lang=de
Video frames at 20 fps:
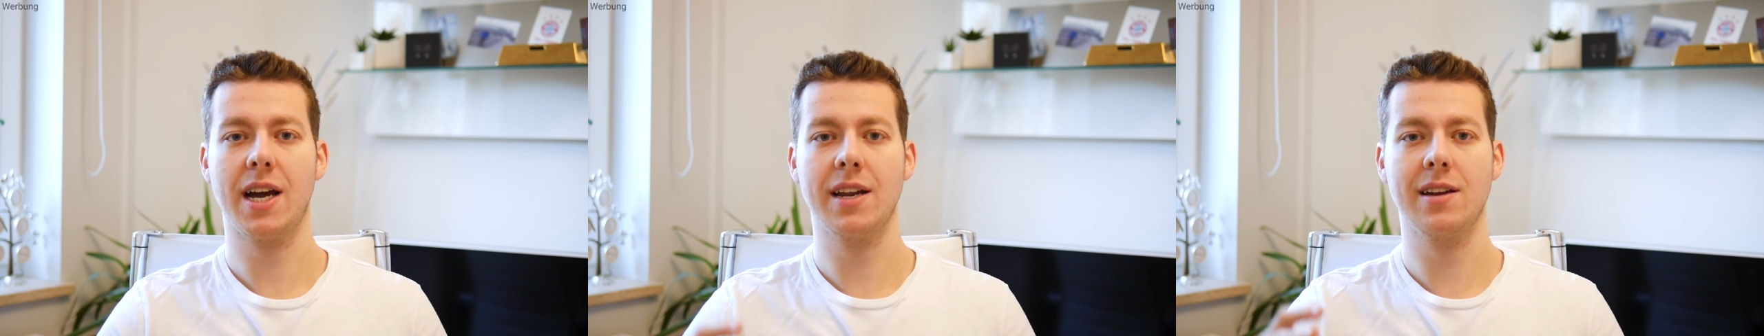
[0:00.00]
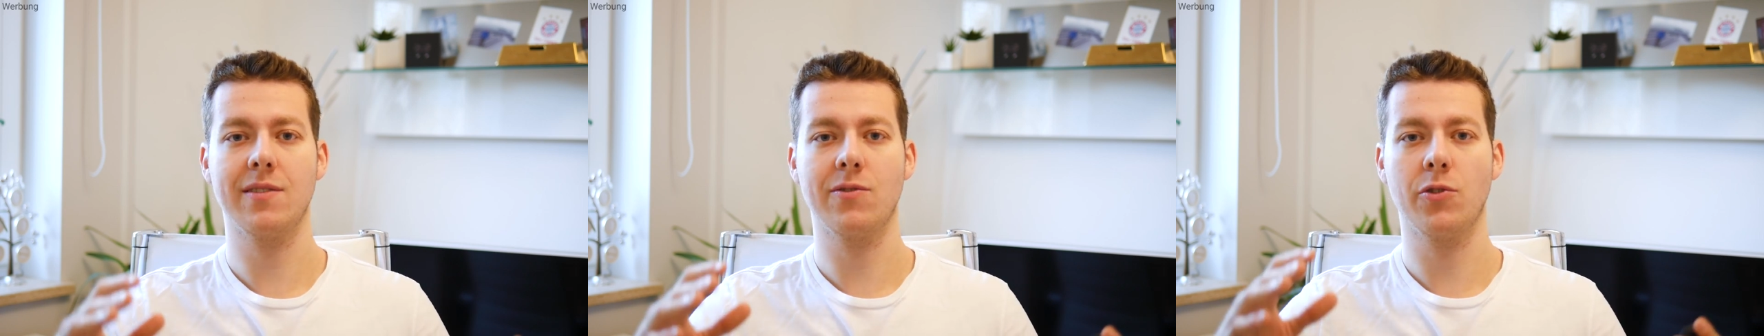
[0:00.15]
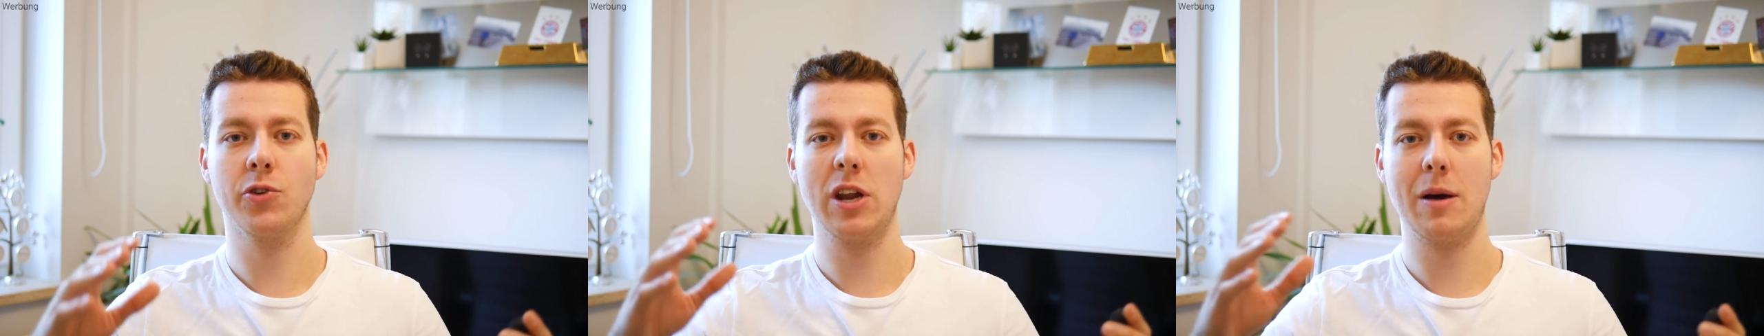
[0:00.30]

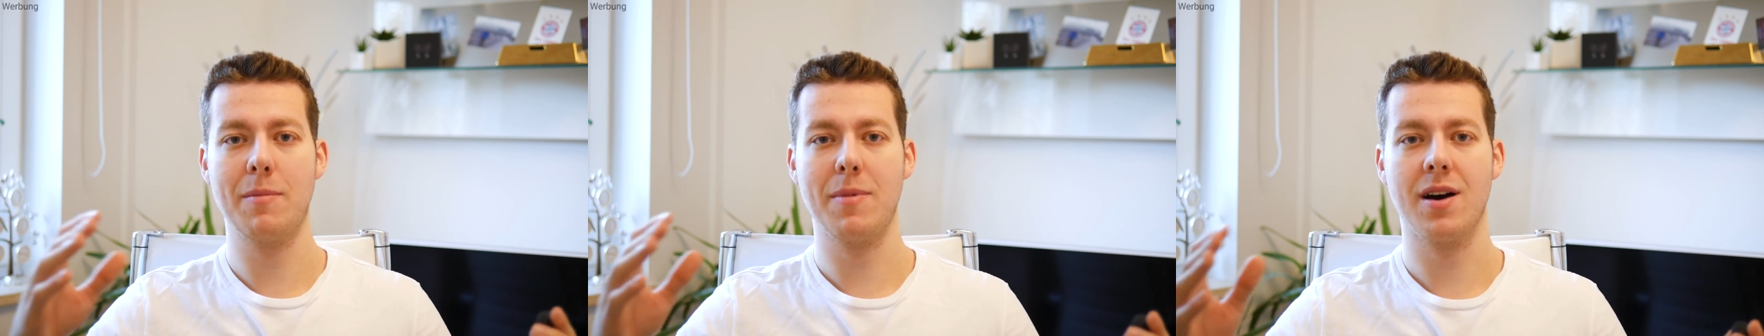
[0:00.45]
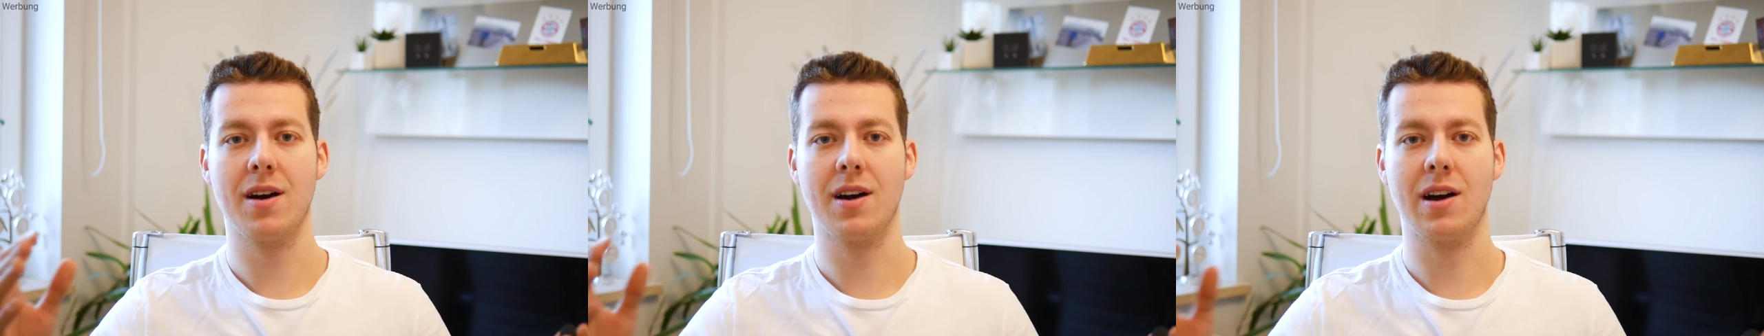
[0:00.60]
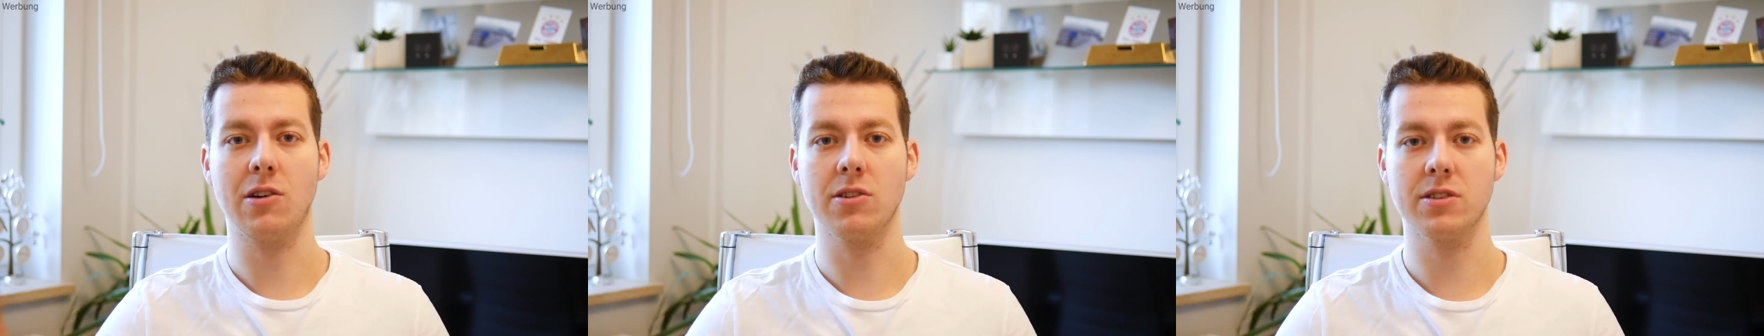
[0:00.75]
alle
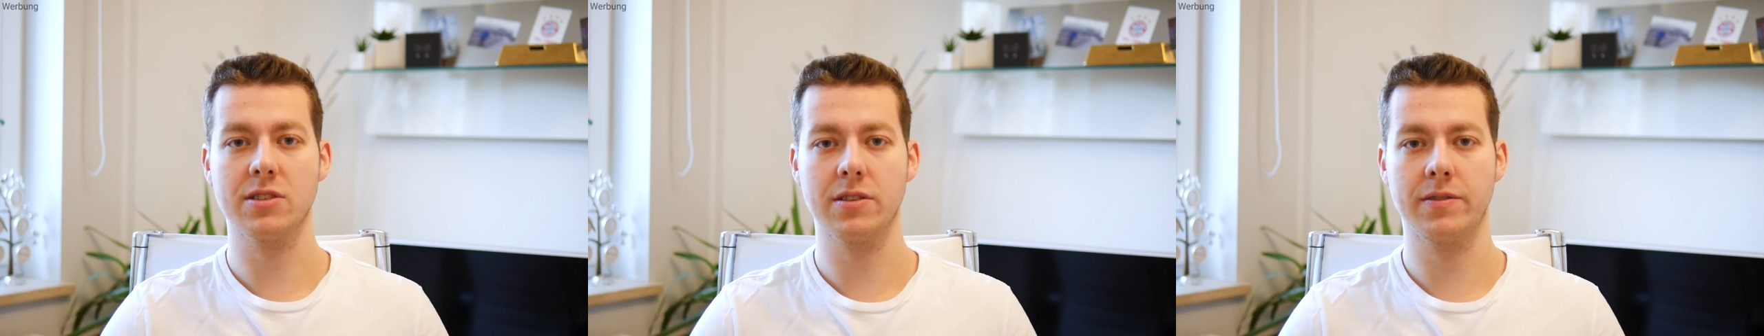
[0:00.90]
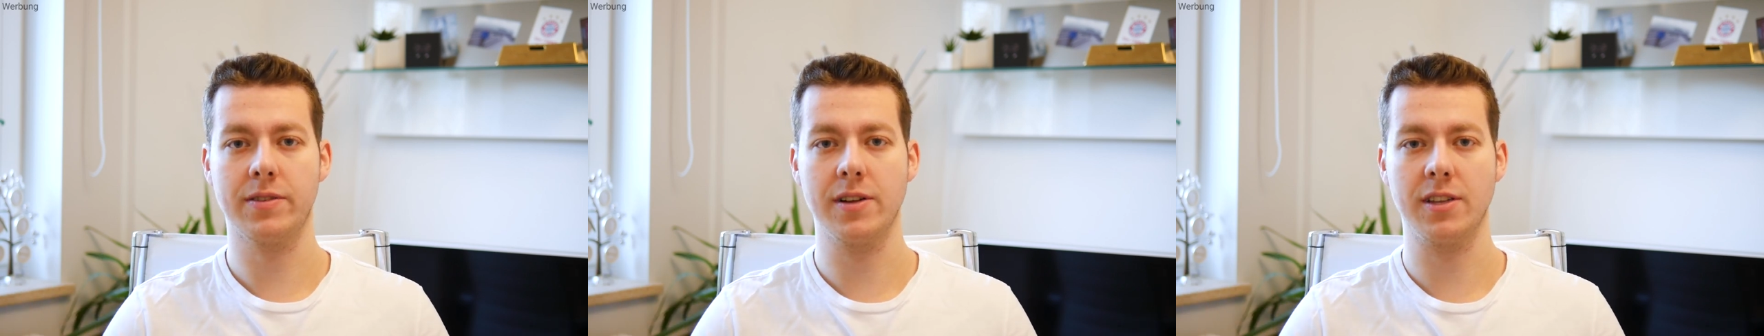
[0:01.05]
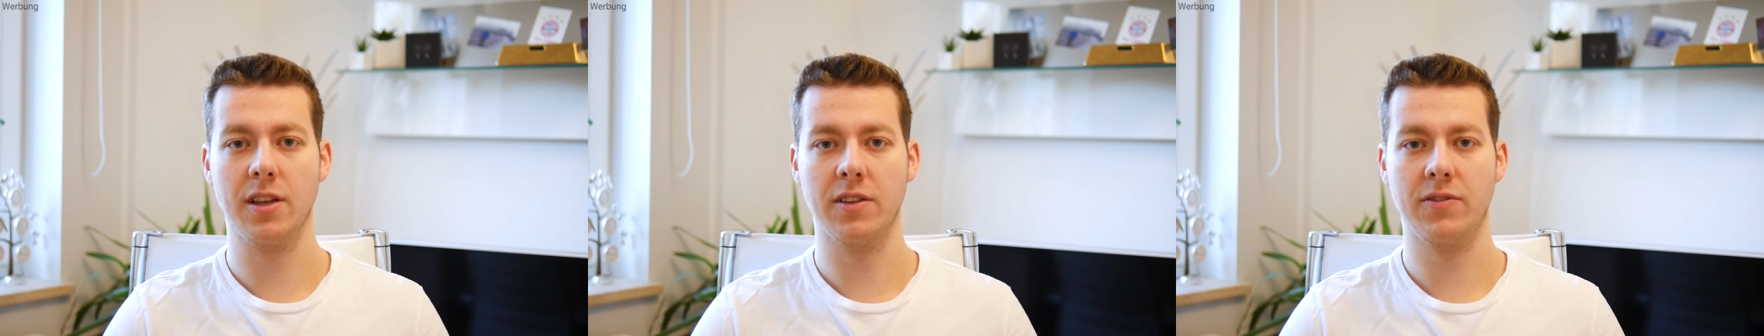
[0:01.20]
wunderbar
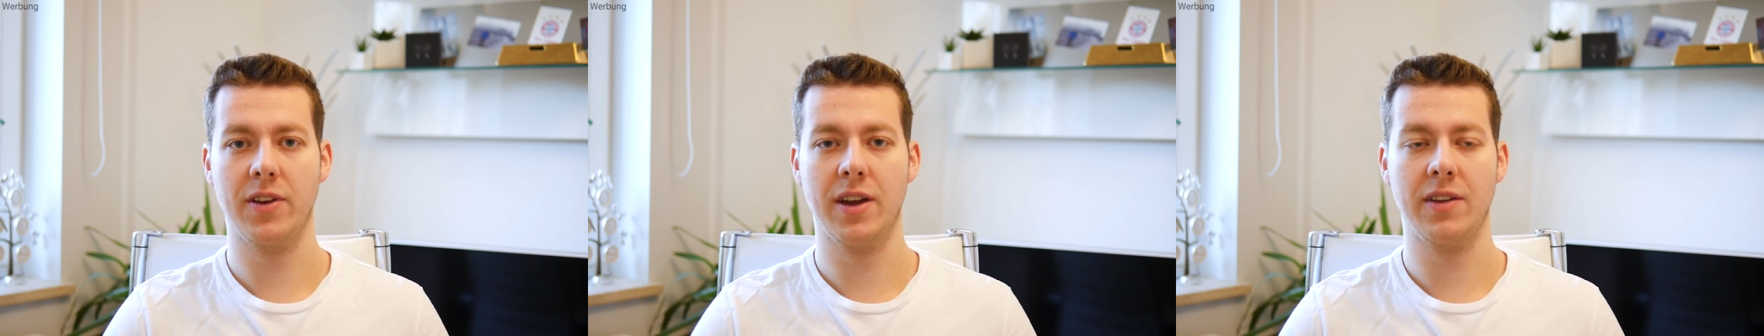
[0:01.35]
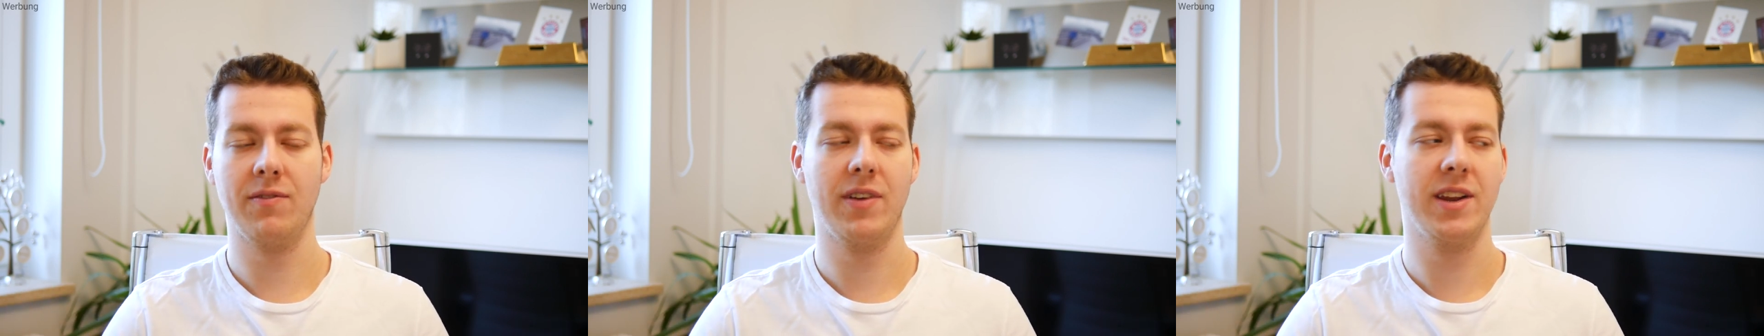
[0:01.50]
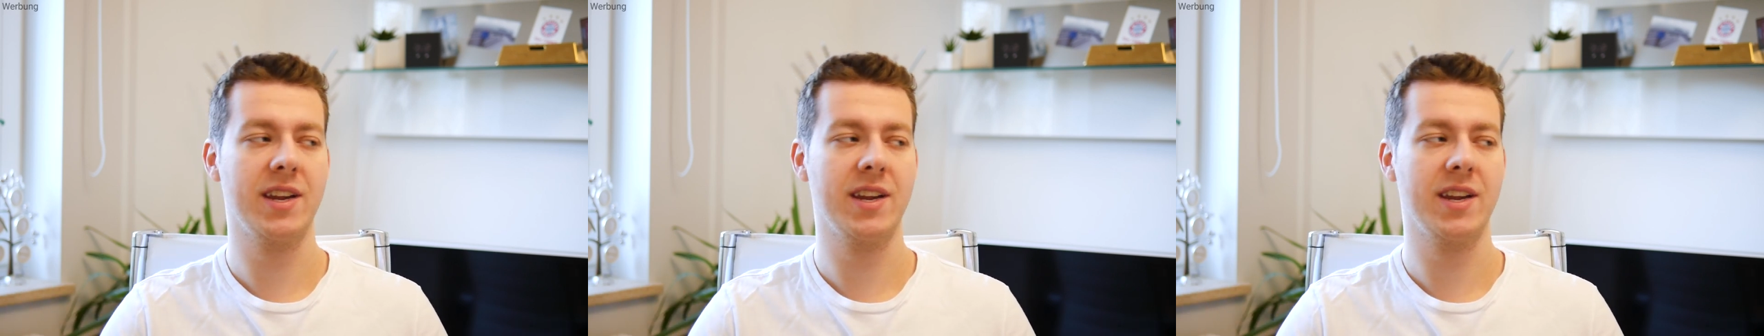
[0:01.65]
rausgefiltert werden,